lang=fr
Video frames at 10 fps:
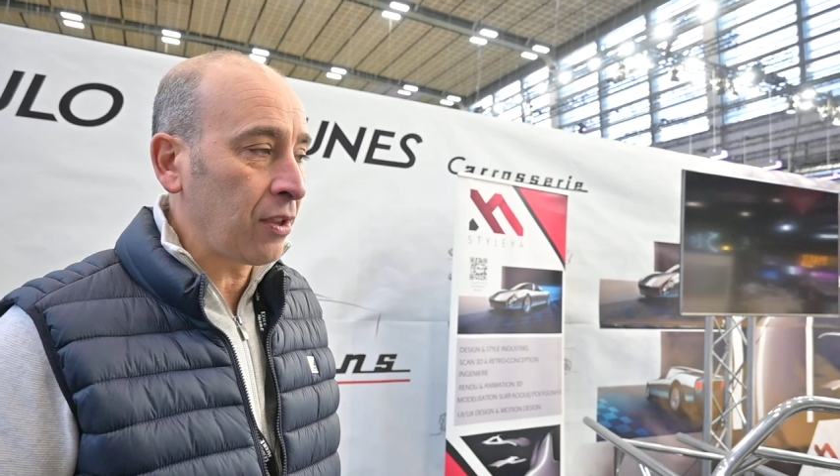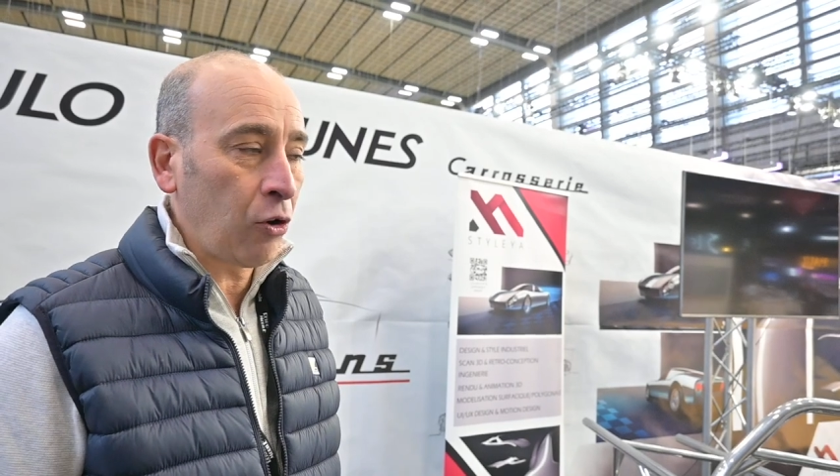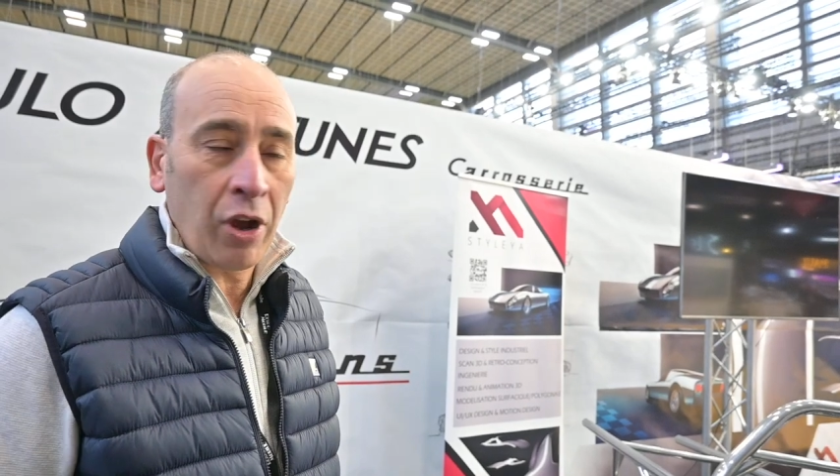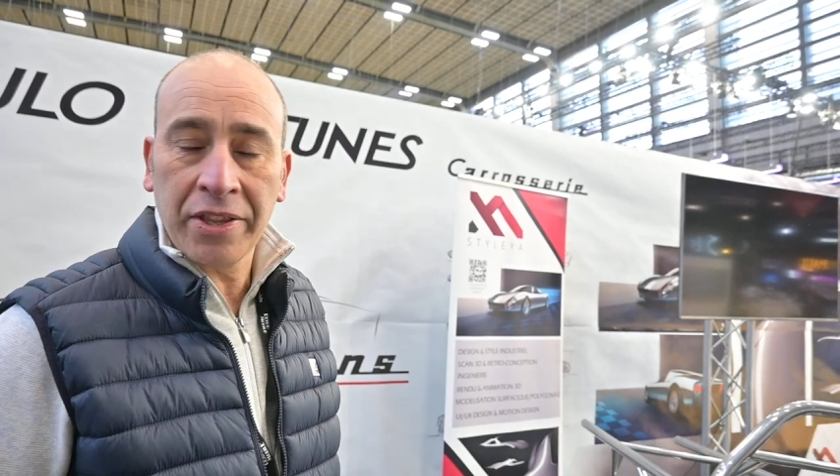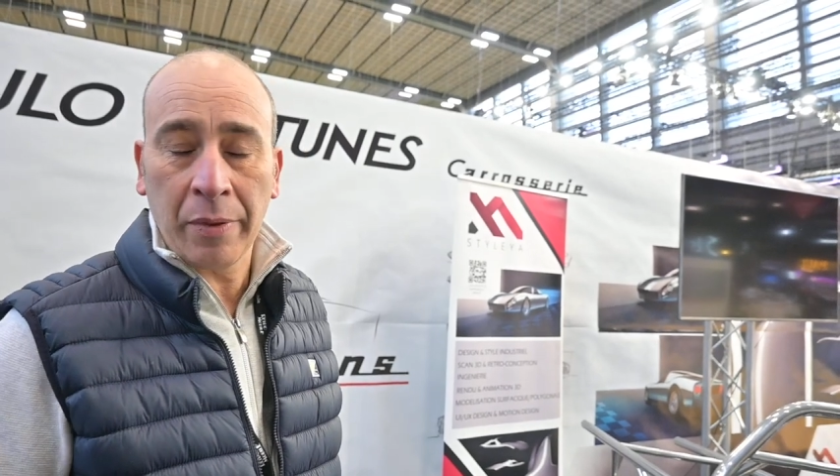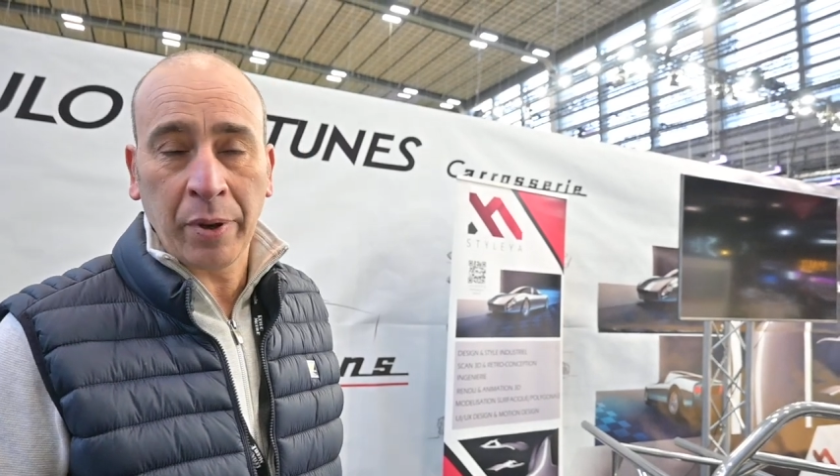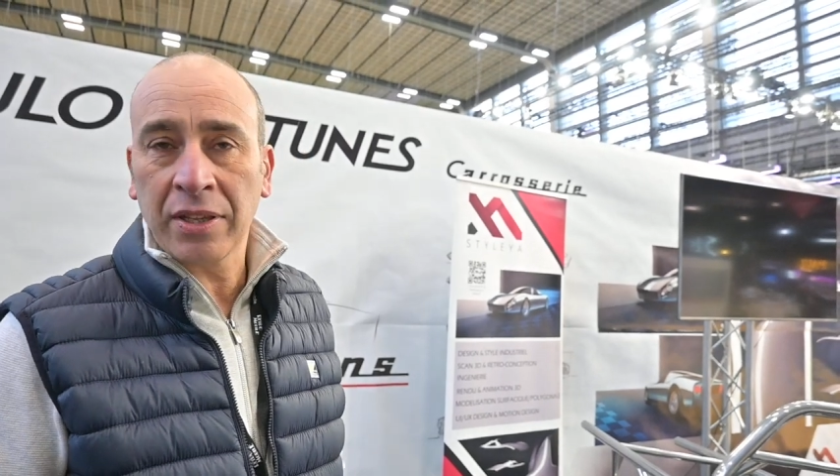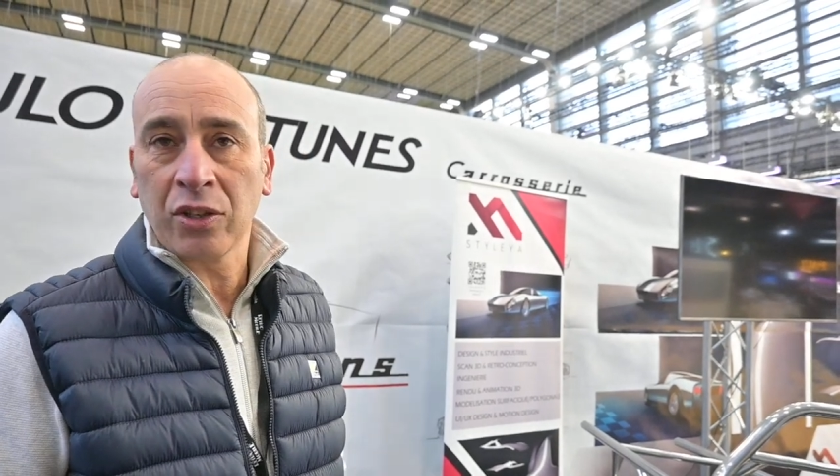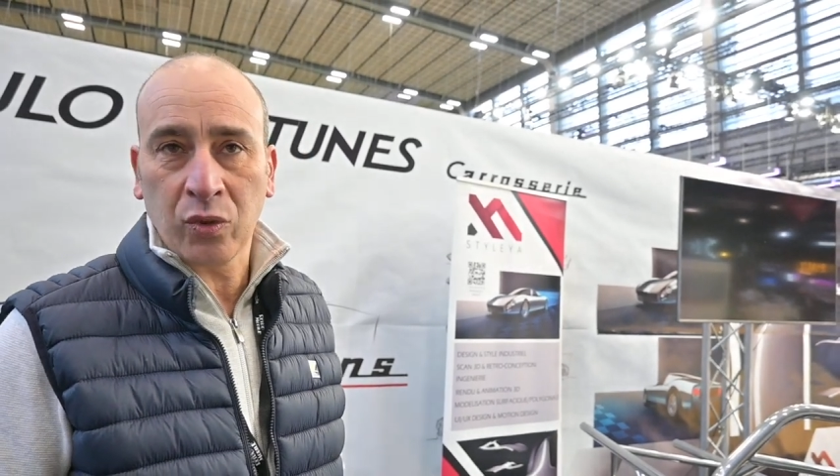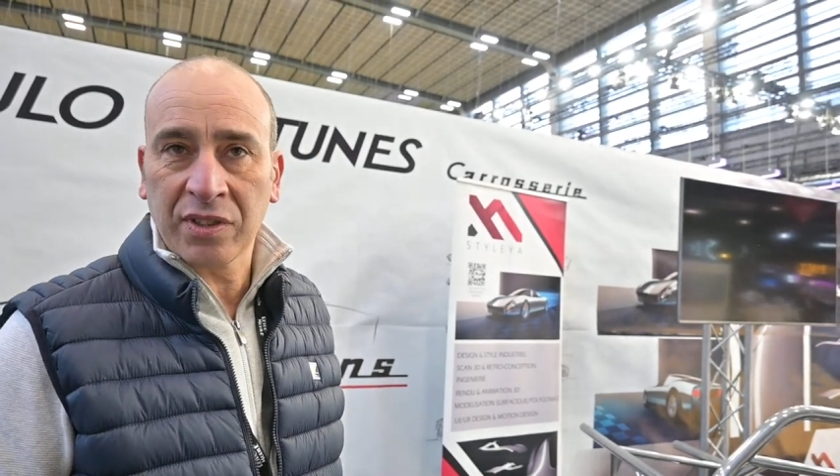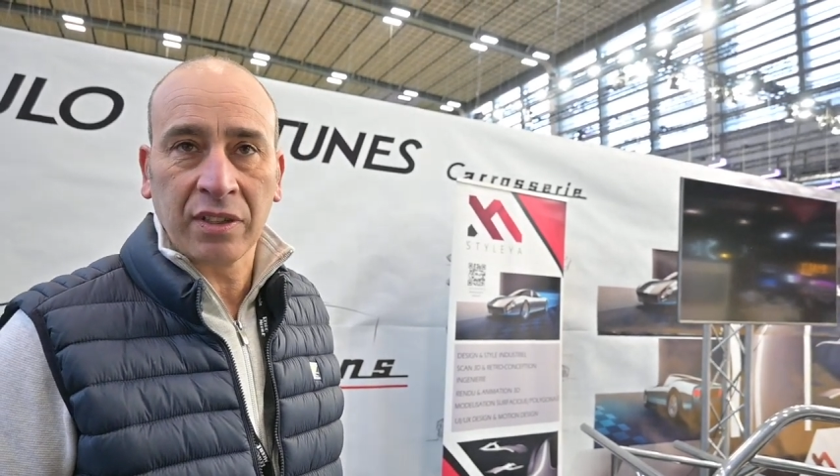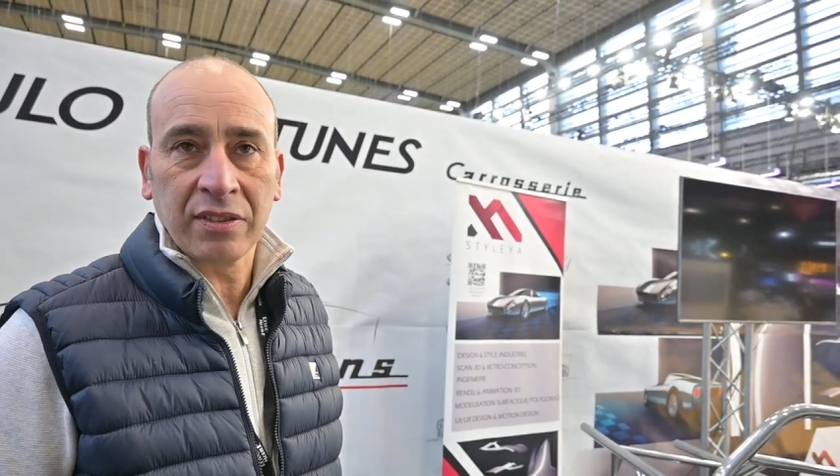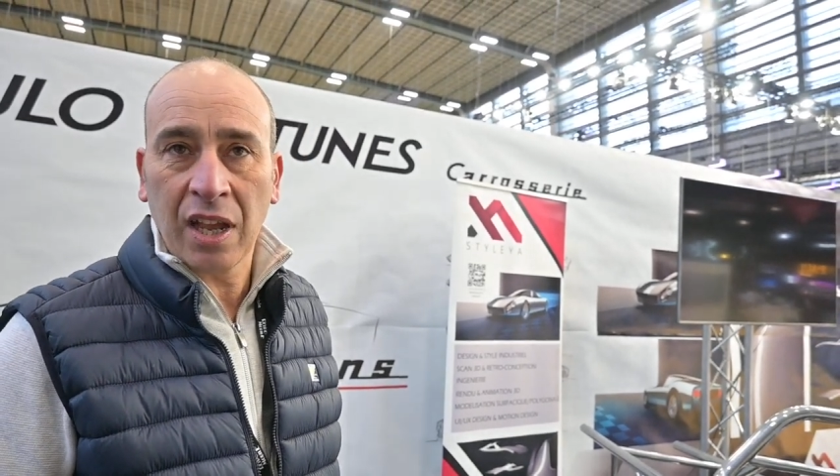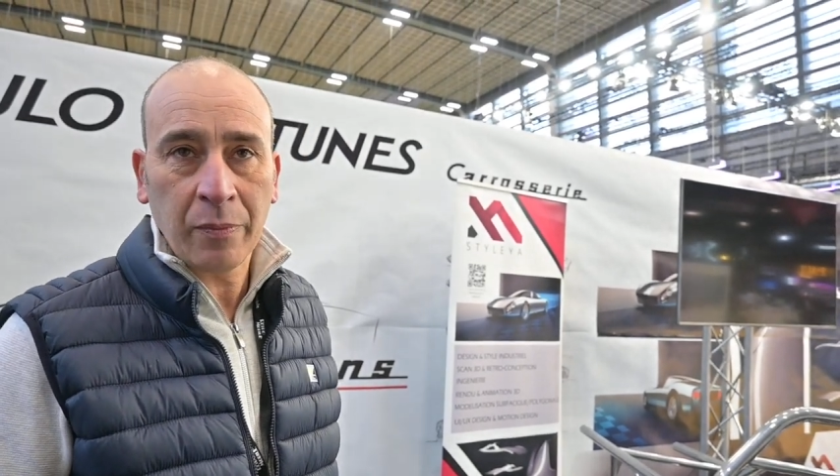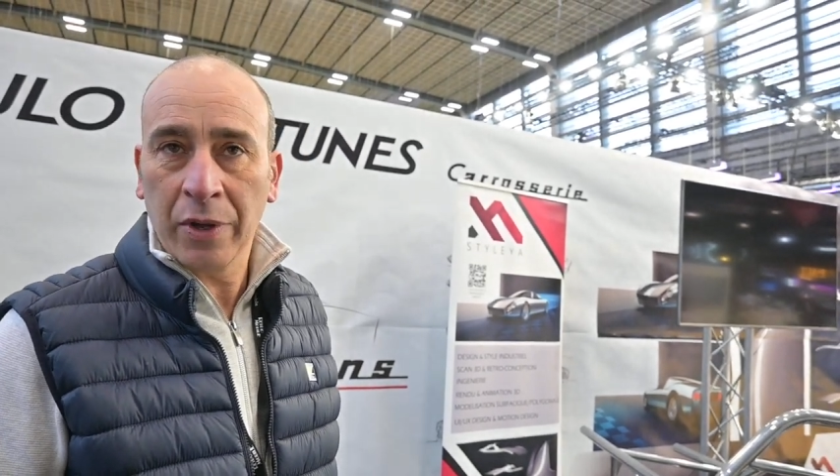elle aurait été prête en
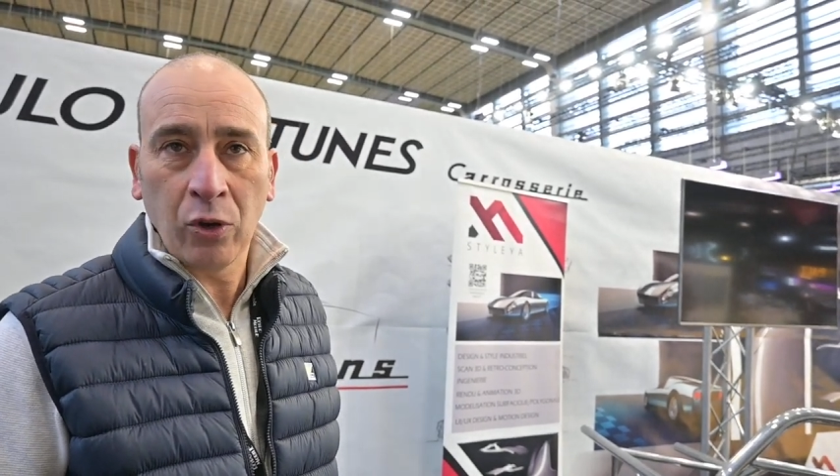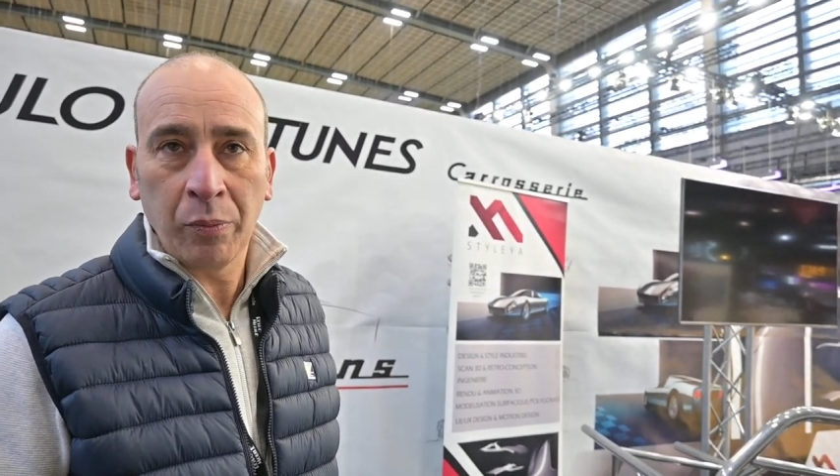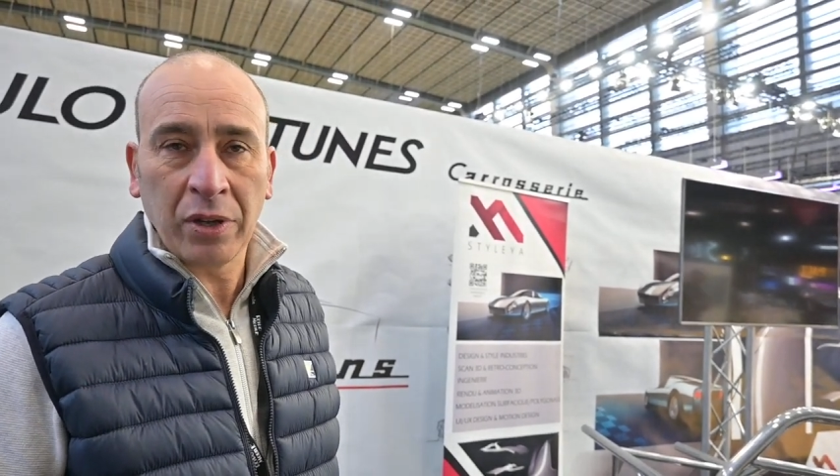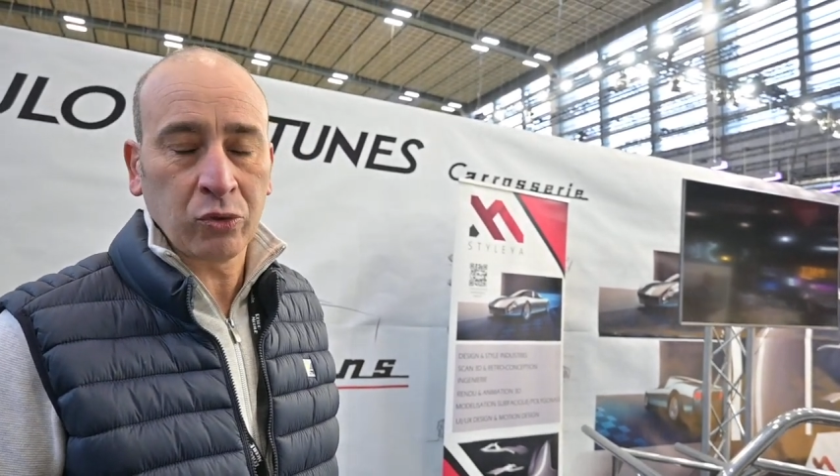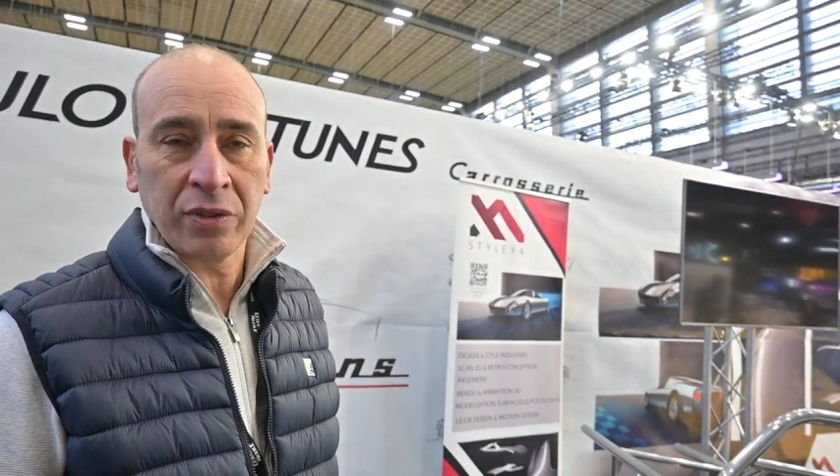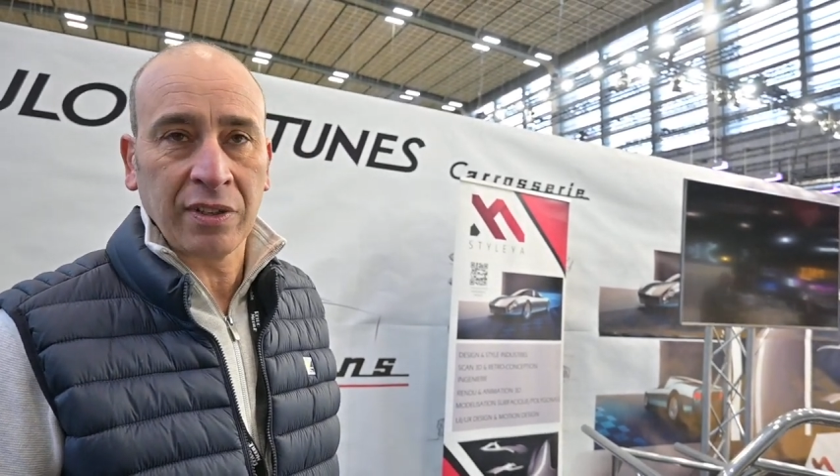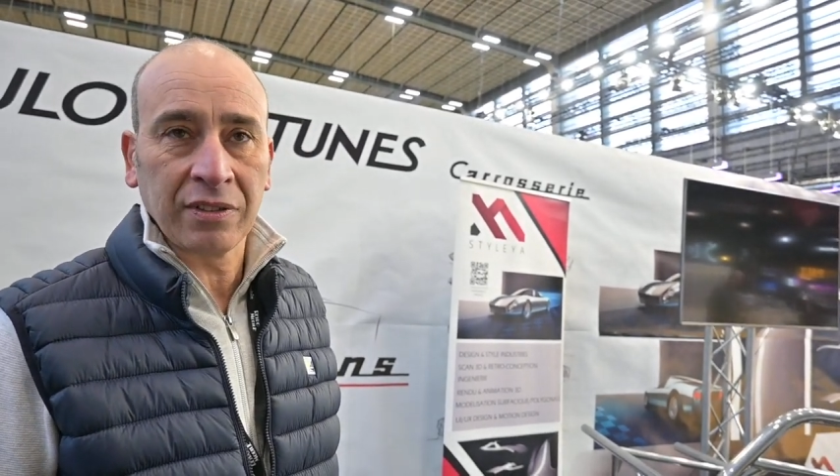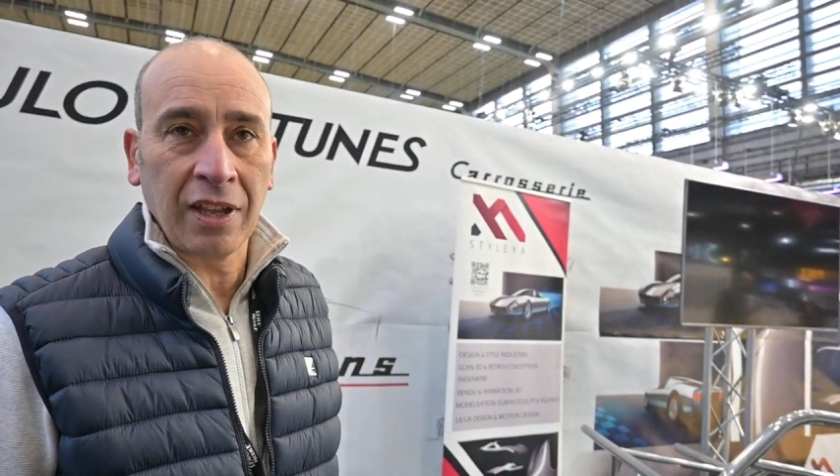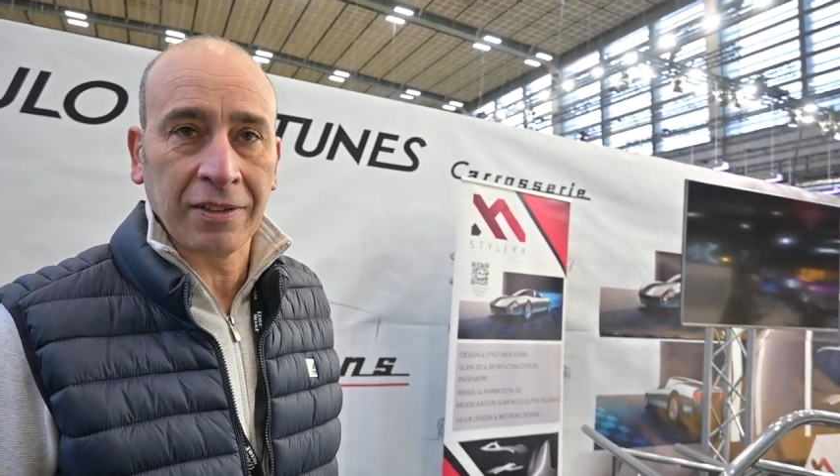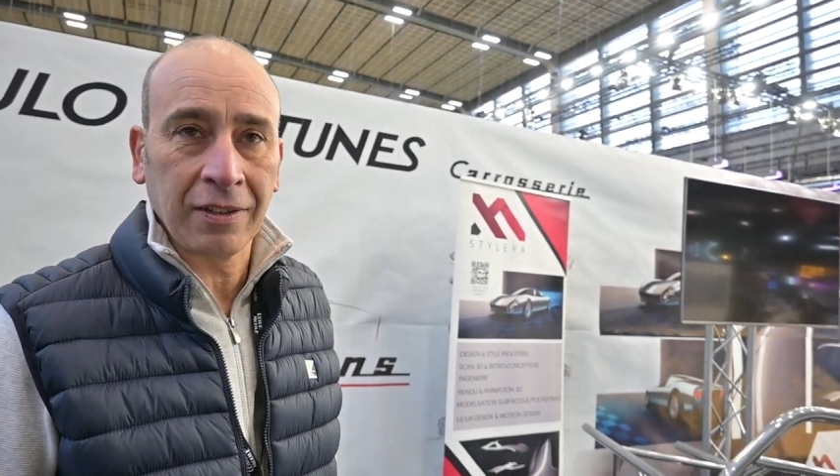65, mais non pas en 64.